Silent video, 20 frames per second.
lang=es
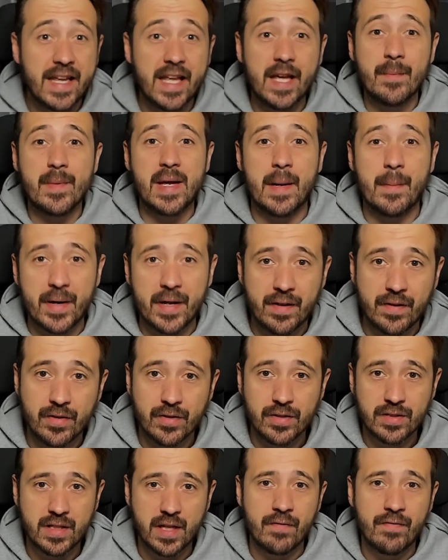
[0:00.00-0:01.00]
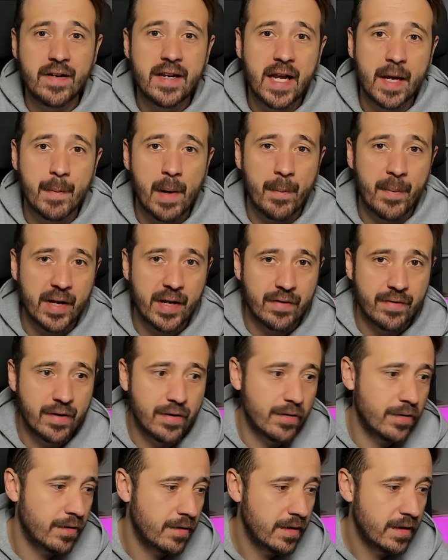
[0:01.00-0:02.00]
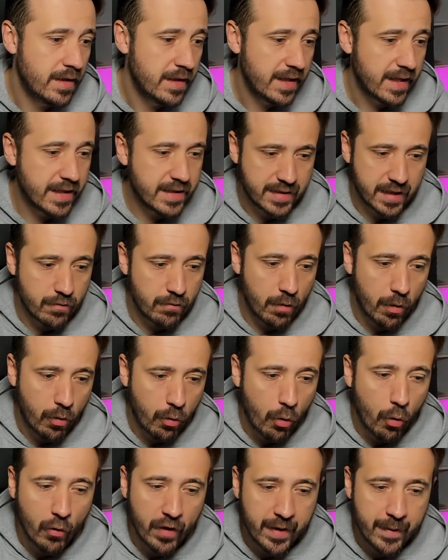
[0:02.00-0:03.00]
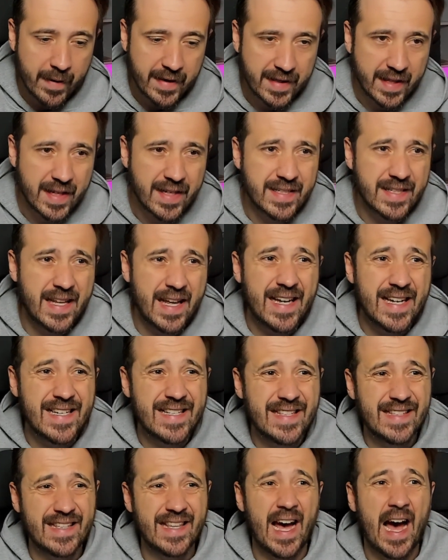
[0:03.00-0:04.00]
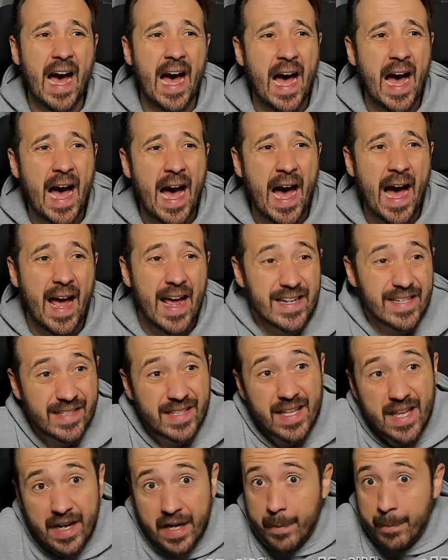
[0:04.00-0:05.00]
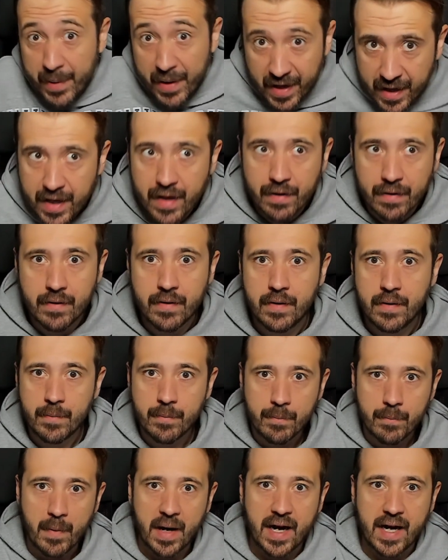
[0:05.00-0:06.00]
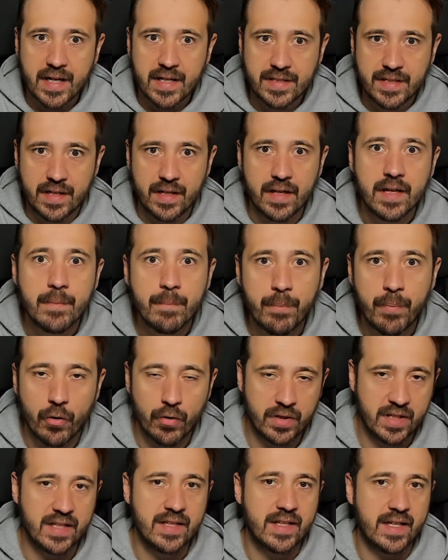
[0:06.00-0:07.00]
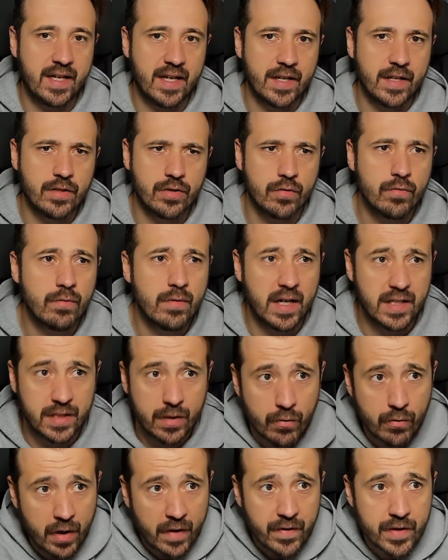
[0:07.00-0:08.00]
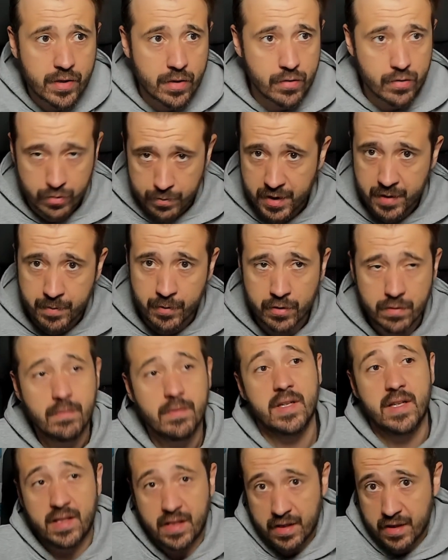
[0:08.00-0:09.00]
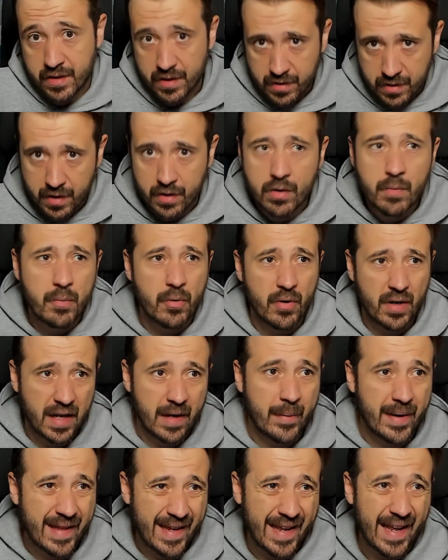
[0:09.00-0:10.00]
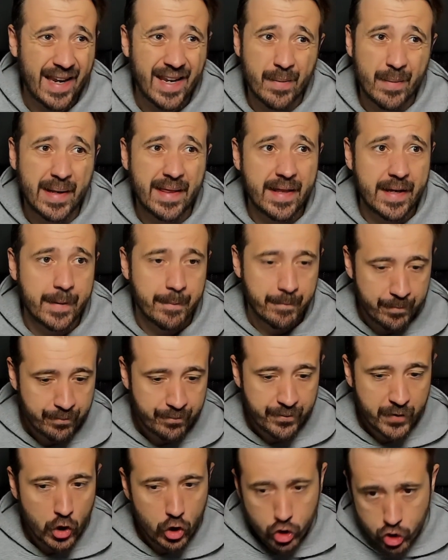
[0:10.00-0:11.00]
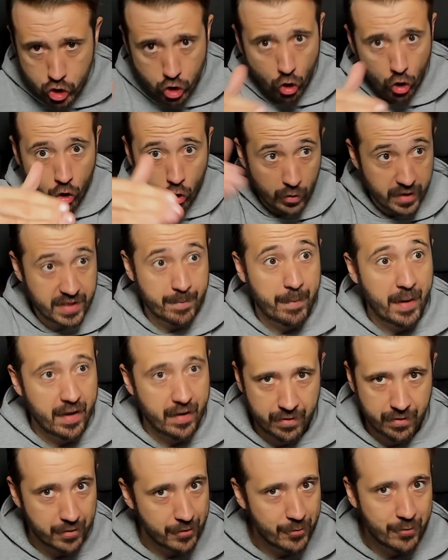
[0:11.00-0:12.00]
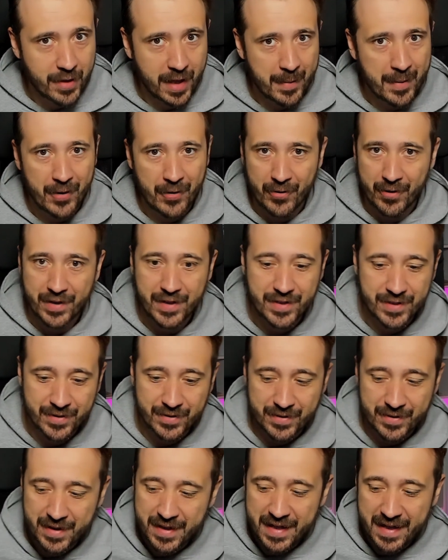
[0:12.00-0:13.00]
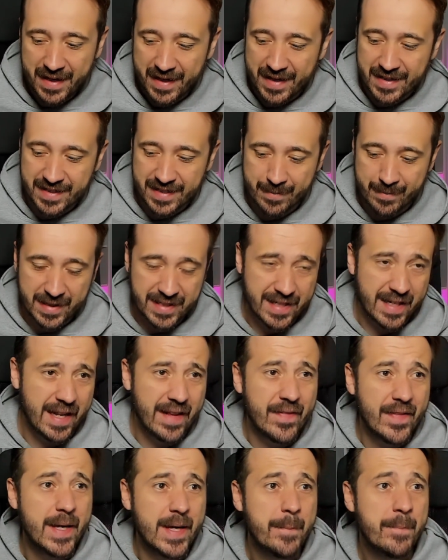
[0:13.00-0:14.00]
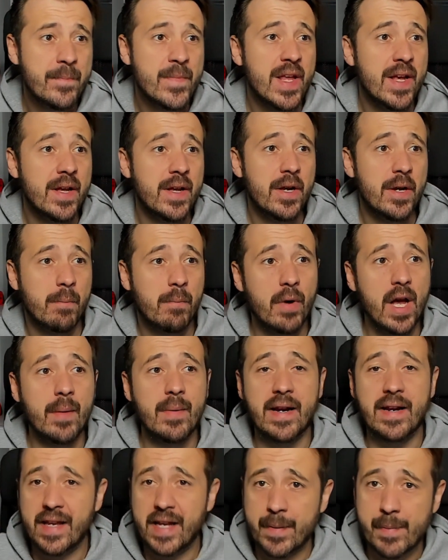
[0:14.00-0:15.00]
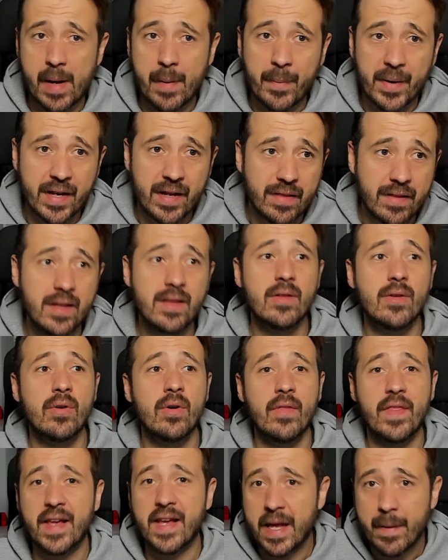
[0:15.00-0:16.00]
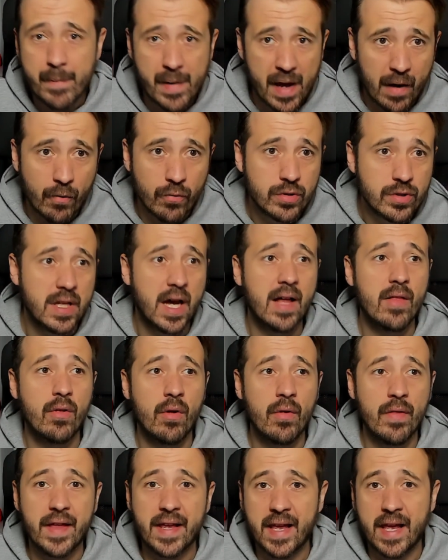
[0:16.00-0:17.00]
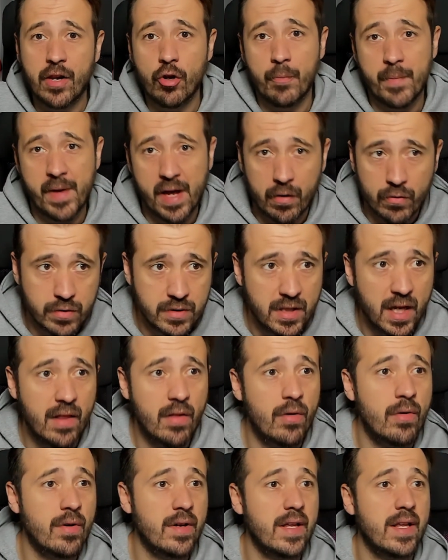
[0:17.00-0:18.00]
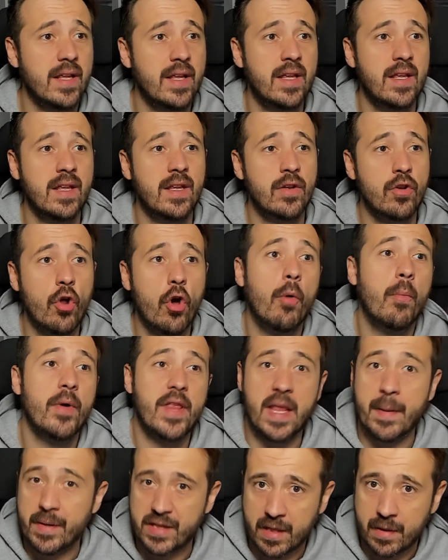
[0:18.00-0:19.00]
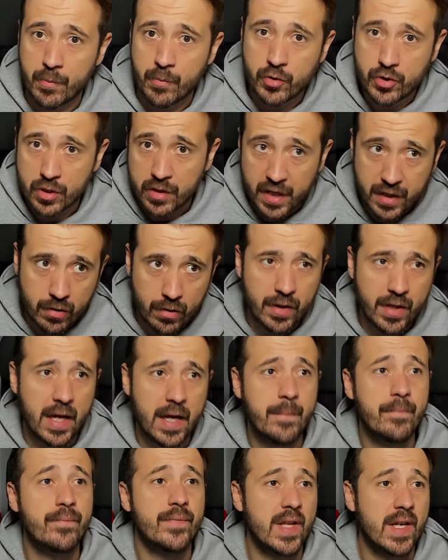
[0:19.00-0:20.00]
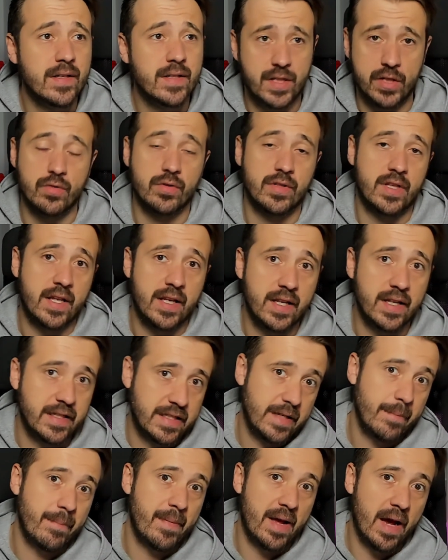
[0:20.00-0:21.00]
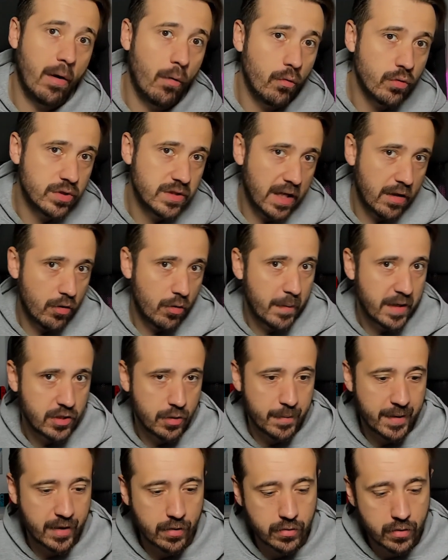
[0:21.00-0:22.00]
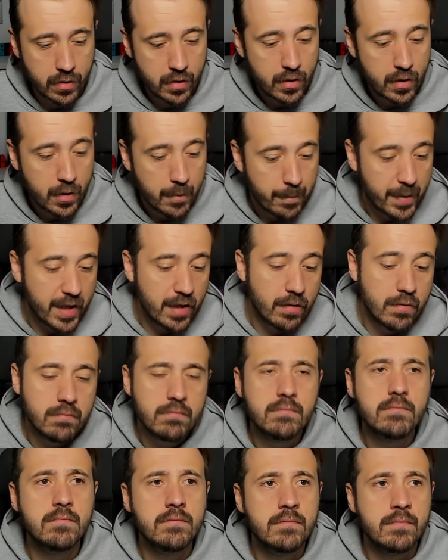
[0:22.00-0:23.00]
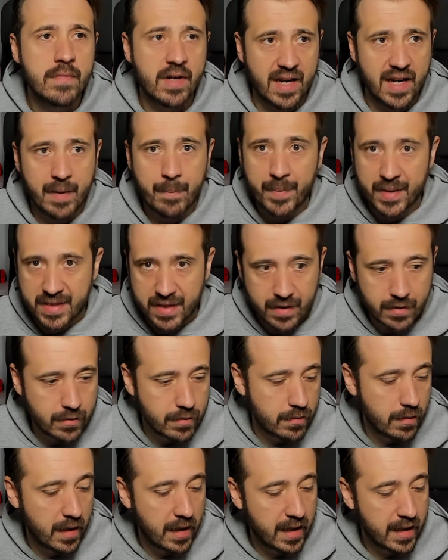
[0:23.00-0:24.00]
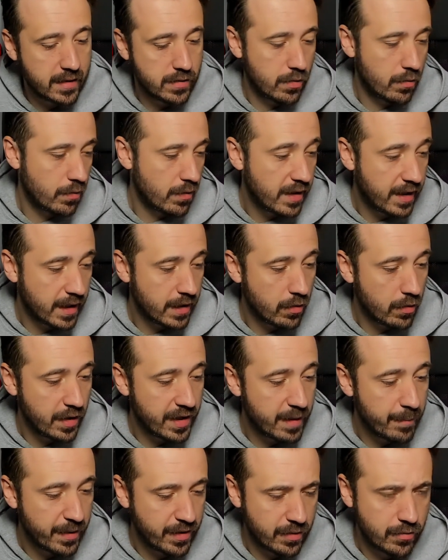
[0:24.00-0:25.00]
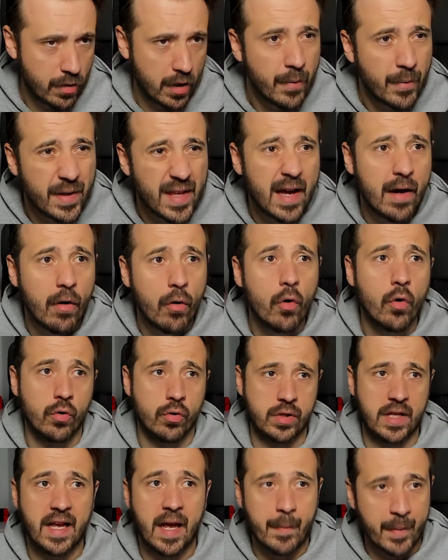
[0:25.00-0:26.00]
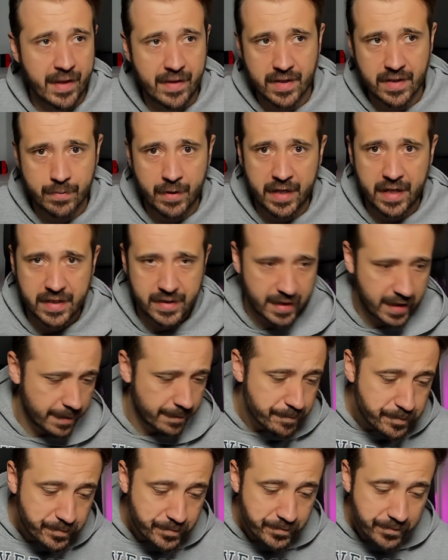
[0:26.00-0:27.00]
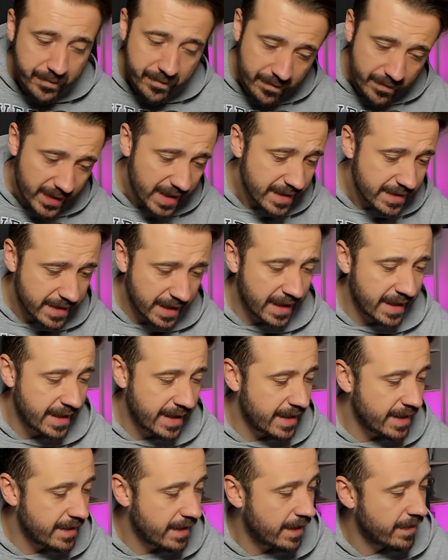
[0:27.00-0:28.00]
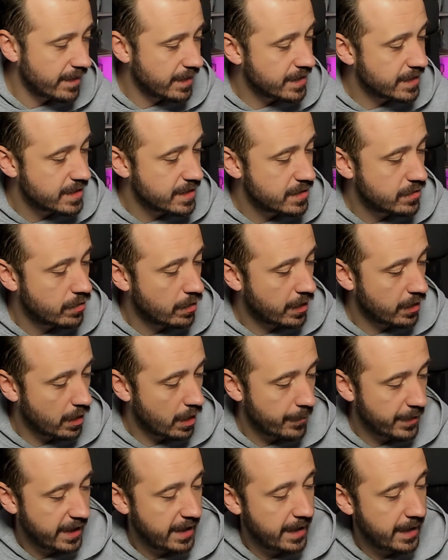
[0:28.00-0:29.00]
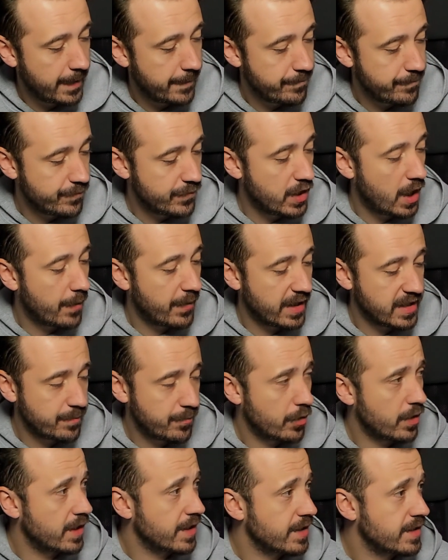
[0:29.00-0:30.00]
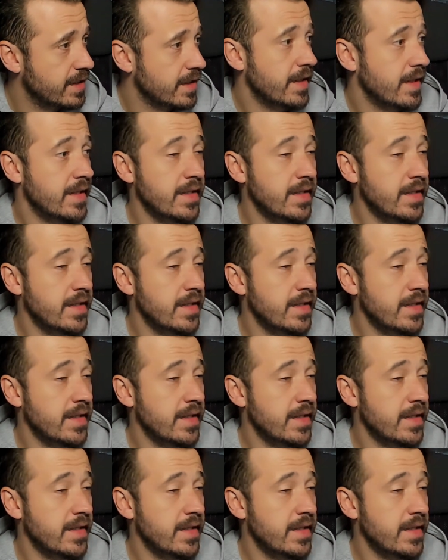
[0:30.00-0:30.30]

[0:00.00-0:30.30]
¿Qué me ha parecido Starfield? ¿Qué me ha parecido este nuevo juego de Bethesda? Esta, este RPG más importante que han hecho nunca, según han dicho ellos mismos, y tiene sentido, porque la verdad que a nivel de solo espacio, nunca mejor dicho, es el más grande. Voy a hablar de qué me ha parecido, de qué me ha gustado, de qué no me ha gustado, y no voy a meter mucho en la historia, si os diré si me ha gustado más o menos, pero mm, respetando a todo el que no lo haya empezado todavía o no tenga medias, ¿vale? Así que Tranquilidad, insisto que no habrá, no habrá spoilers.